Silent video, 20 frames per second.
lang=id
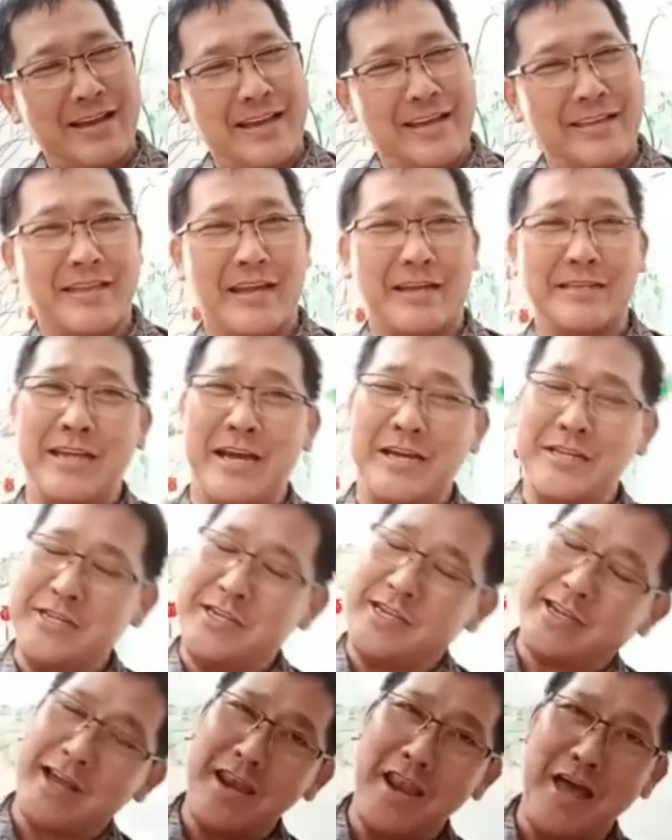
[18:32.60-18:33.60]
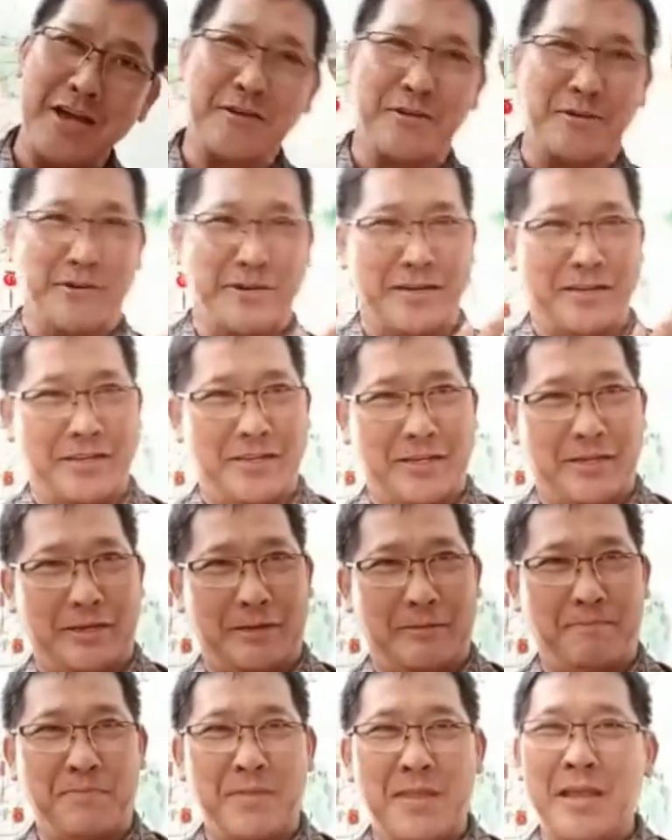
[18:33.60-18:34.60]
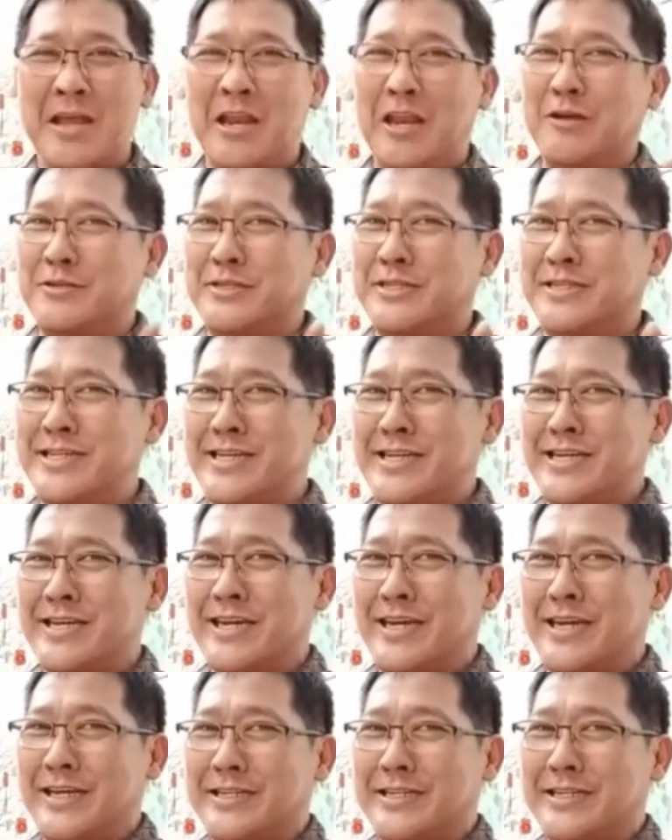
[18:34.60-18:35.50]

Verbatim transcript: bisa nyanyikan lagu ini Love singing